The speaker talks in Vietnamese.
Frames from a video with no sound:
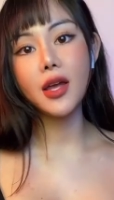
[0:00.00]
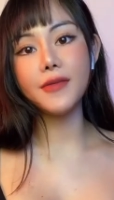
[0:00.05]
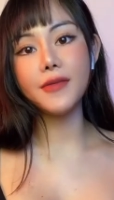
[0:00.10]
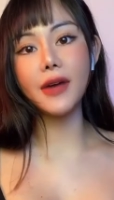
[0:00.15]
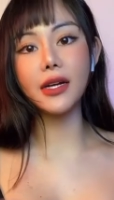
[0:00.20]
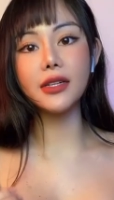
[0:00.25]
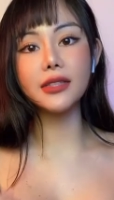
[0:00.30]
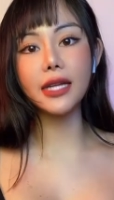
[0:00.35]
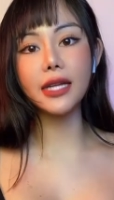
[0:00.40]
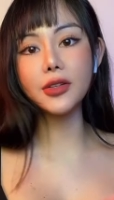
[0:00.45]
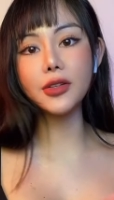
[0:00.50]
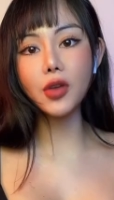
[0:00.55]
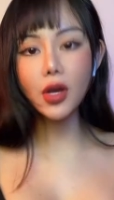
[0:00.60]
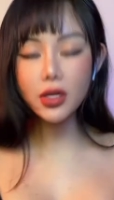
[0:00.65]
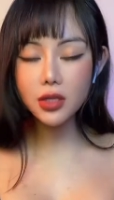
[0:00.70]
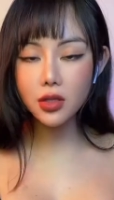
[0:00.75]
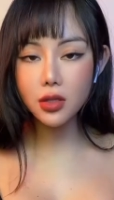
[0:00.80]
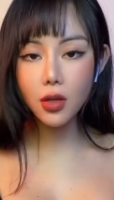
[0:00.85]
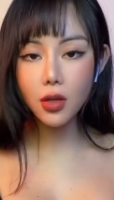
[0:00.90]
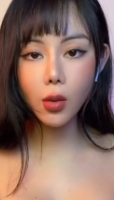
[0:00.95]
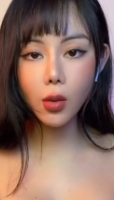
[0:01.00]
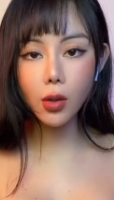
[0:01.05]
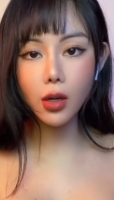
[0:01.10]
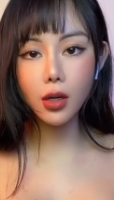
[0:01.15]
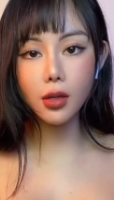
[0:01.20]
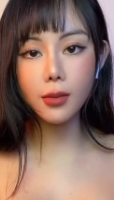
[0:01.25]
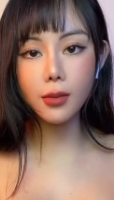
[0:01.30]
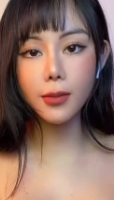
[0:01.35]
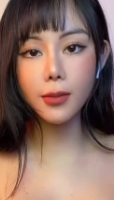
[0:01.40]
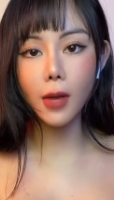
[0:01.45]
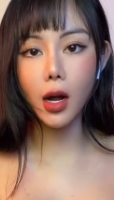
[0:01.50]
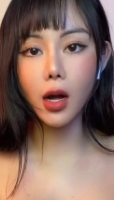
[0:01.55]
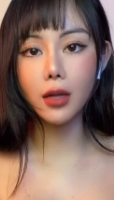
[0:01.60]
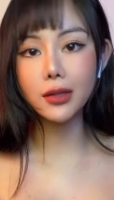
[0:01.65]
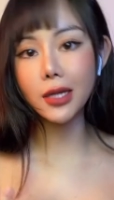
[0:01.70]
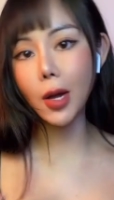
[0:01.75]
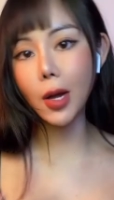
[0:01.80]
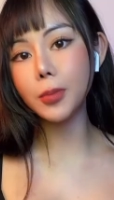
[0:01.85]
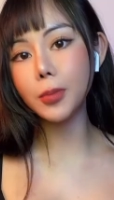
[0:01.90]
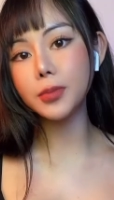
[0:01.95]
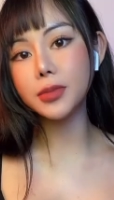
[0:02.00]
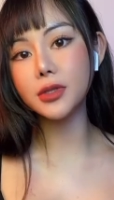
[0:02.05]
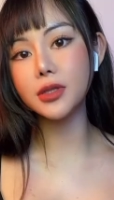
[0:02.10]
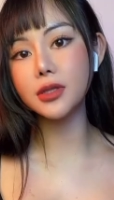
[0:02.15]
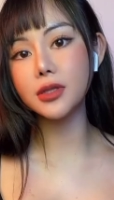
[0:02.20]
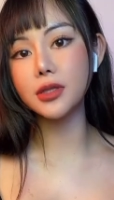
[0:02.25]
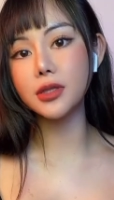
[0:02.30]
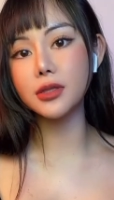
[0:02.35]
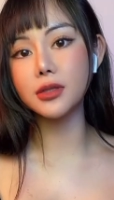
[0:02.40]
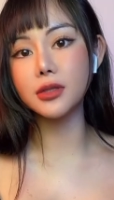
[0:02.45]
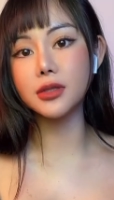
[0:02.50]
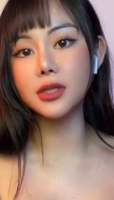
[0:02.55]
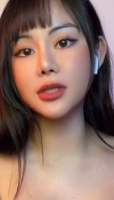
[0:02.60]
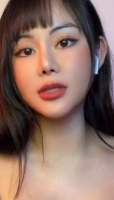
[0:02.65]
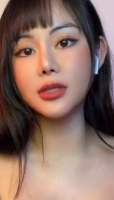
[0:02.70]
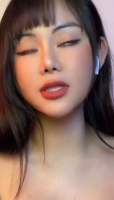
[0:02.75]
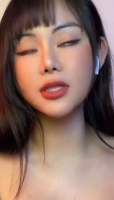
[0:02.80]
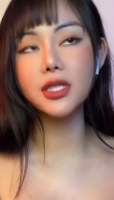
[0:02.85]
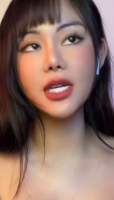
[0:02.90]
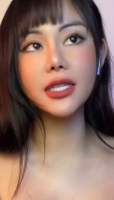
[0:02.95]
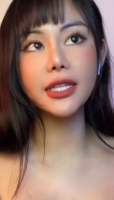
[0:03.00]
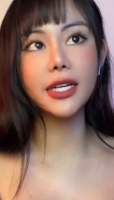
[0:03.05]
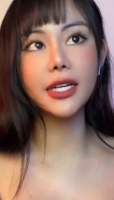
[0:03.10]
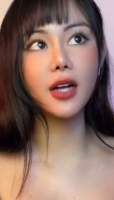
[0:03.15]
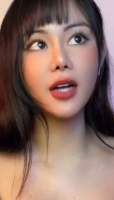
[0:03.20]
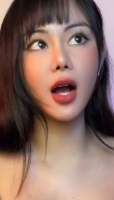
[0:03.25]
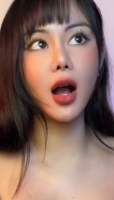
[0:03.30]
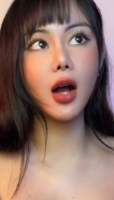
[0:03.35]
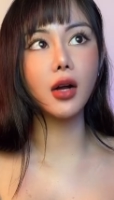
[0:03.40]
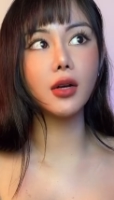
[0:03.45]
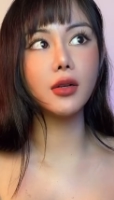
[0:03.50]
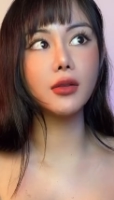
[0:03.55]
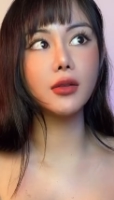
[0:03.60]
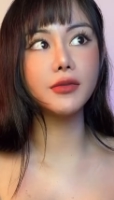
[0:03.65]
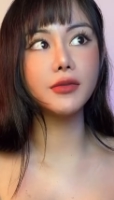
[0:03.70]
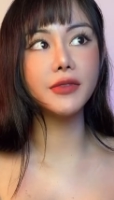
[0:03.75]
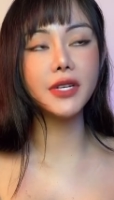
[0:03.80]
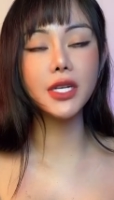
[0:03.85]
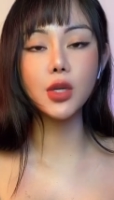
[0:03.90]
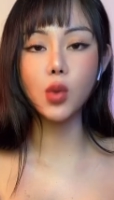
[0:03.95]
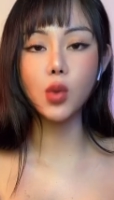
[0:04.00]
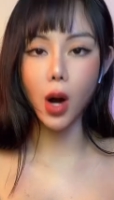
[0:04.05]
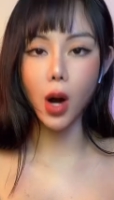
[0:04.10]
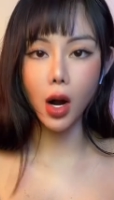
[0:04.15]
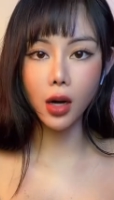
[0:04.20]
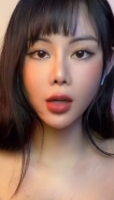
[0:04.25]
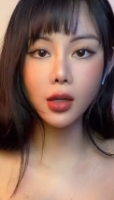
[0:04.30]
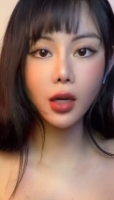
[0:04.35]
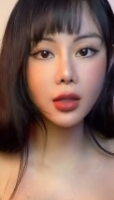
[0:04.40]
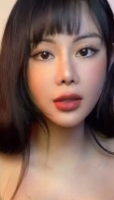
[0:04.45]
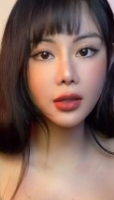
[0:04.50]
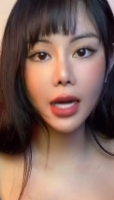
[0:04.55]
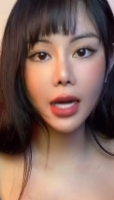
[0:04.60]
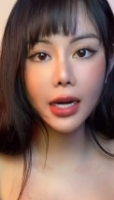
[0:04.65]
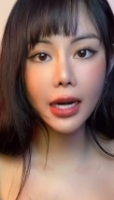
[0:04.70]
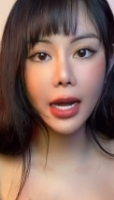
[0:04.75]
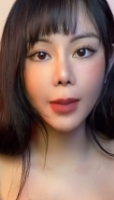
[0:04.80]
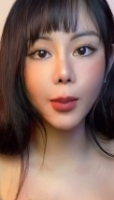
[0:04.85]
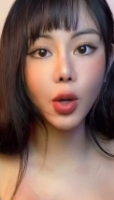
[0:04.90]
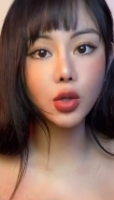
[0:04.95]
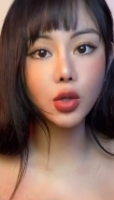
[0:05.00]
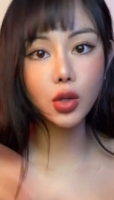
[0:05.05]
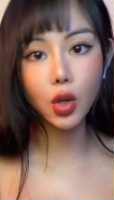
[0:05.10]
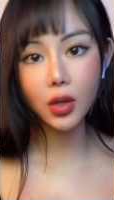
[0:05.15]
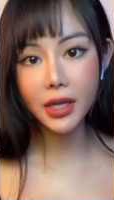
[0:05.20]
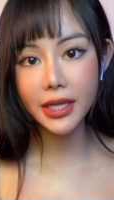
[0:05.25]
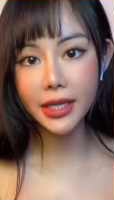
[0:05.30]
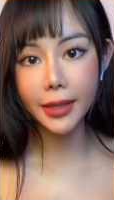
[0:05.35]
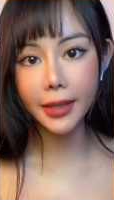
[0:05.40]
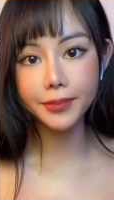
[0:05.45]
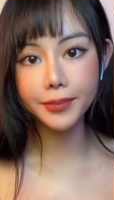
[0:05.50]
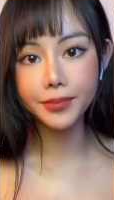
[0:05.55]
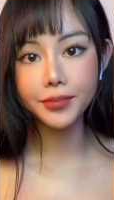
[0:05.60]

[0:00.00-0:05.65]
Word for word: và người ta chiết xuất bo tóc tự, dựa trên cái con vi khuẩn nó tên là botulinum